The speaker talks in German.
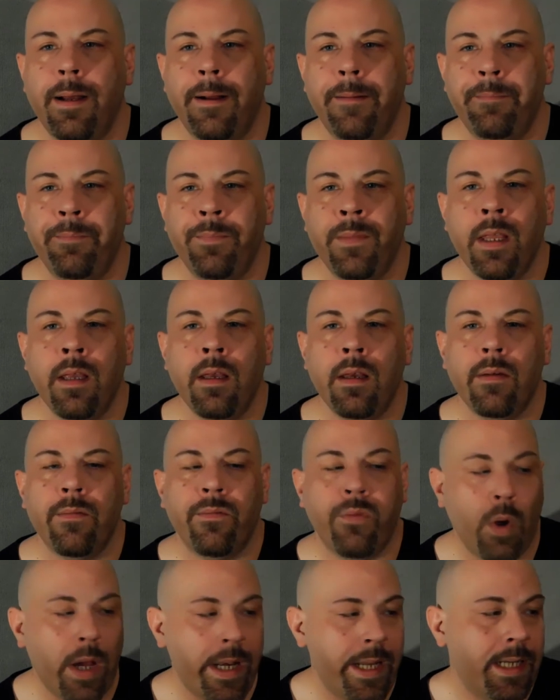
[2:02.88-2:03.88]
ähm,
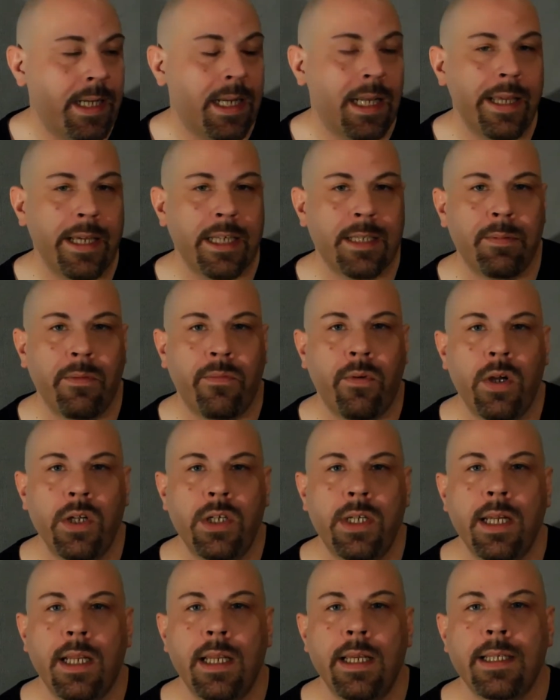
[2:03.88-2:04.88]
vor den Klicks, bevor
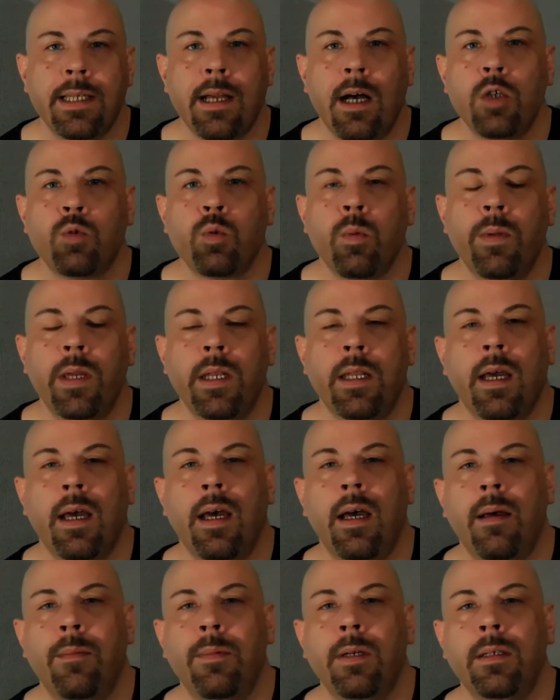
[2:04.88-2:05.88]
ich die Klicks ausprobiert
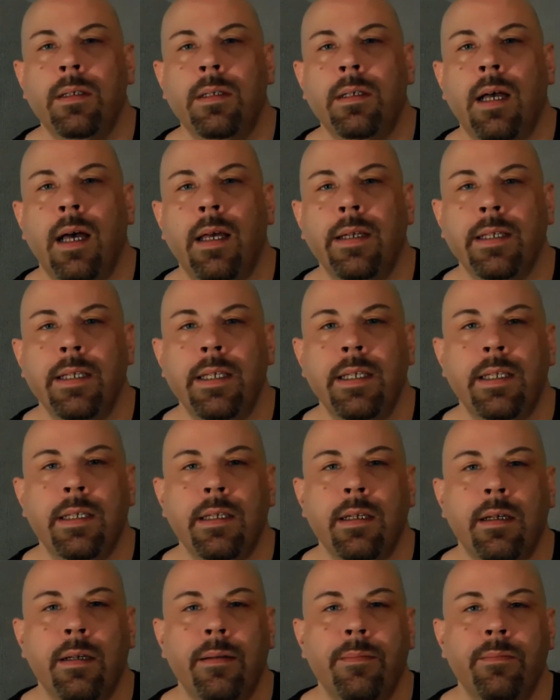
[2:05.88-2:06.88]
habe, hatte ich
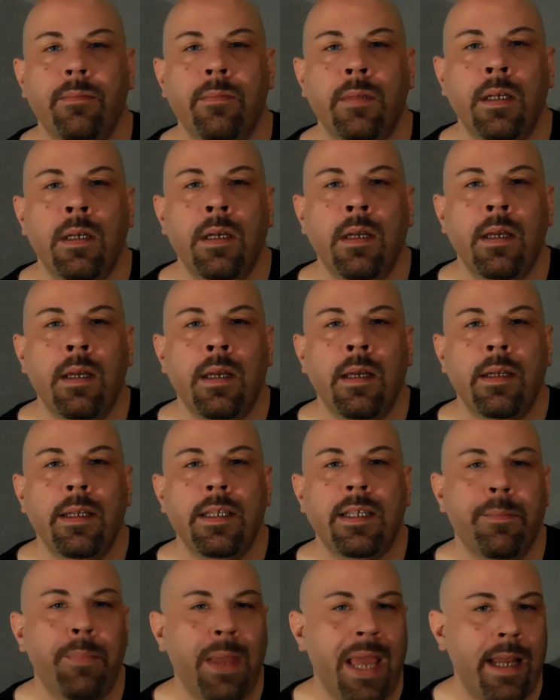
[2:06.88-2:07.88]
ähm,
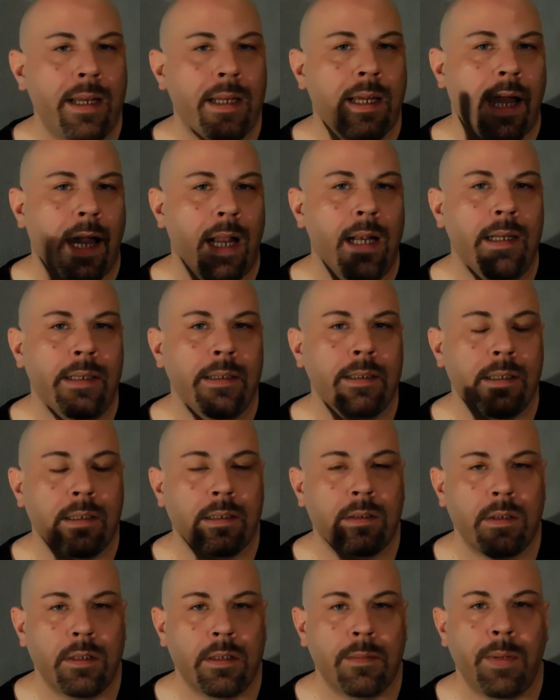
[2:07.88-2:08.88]
diese Bärenkrallen, ne?
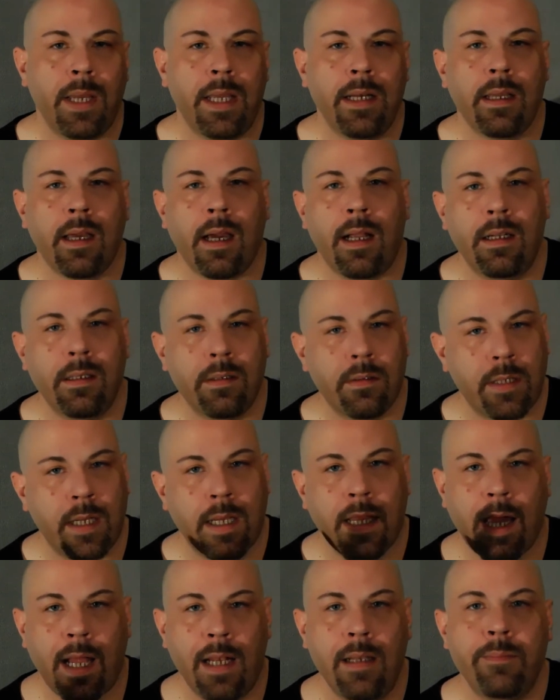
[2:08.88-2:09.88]
also diese Bärenkrallen oder
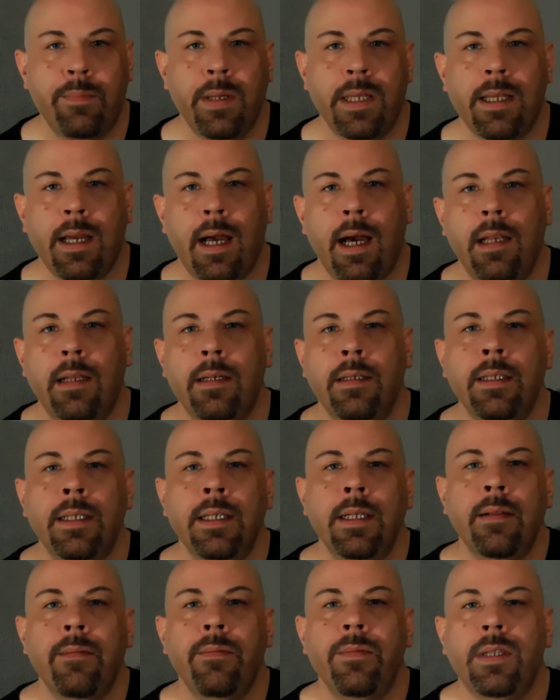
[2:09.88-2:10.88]
Krallenpedale.
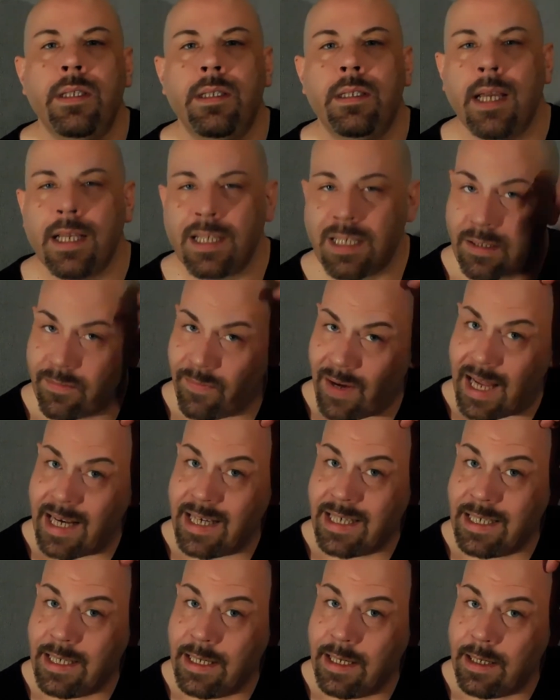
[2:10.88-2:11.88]
Das
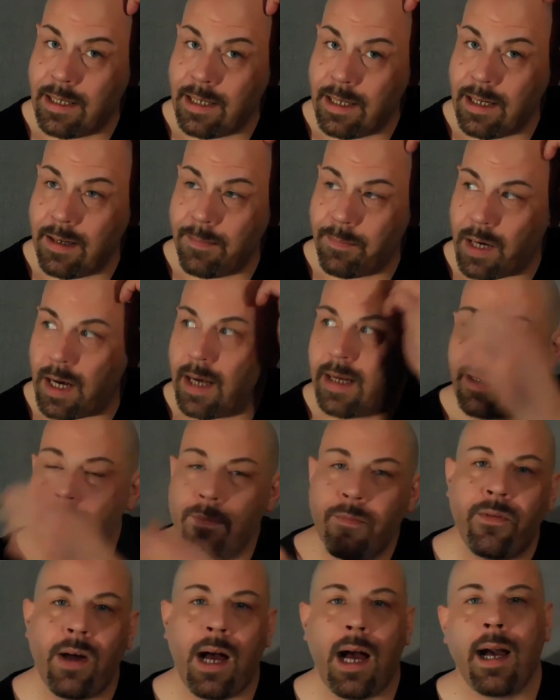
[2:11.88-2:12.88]
waren die, die bei
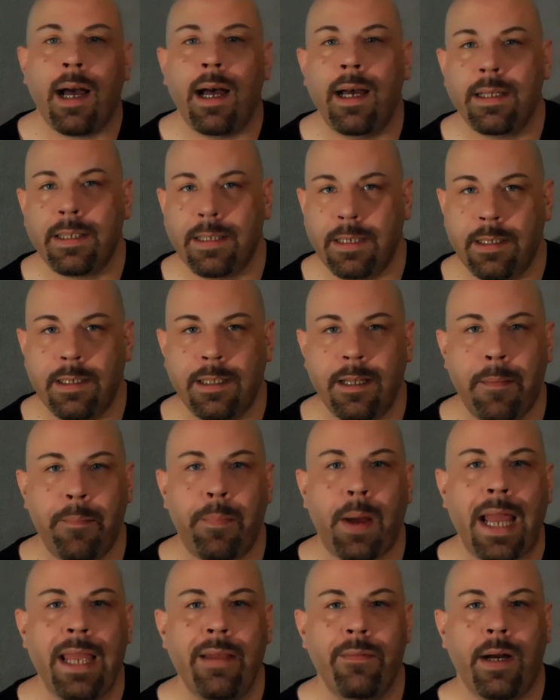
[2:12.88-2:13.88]
dem Fahrrad
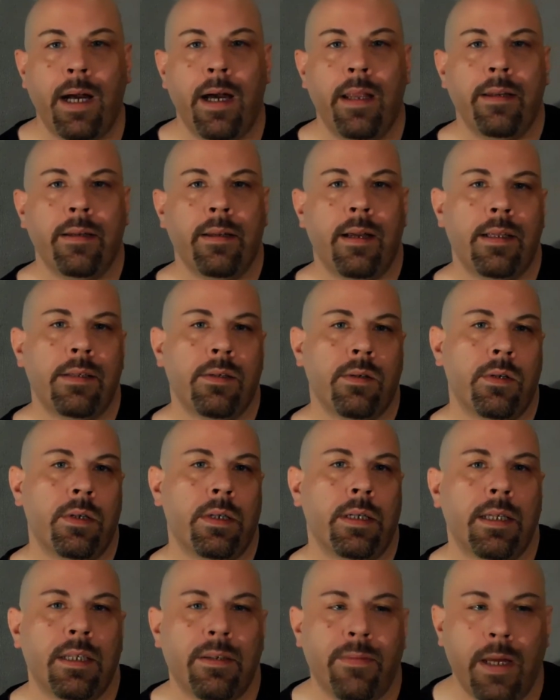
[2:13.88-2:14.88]
dabei waren. Also
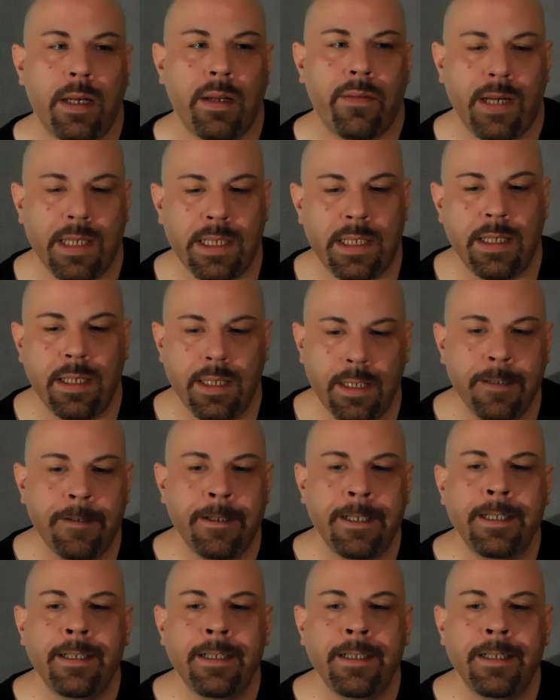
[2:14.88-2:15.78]
das waren quasi die,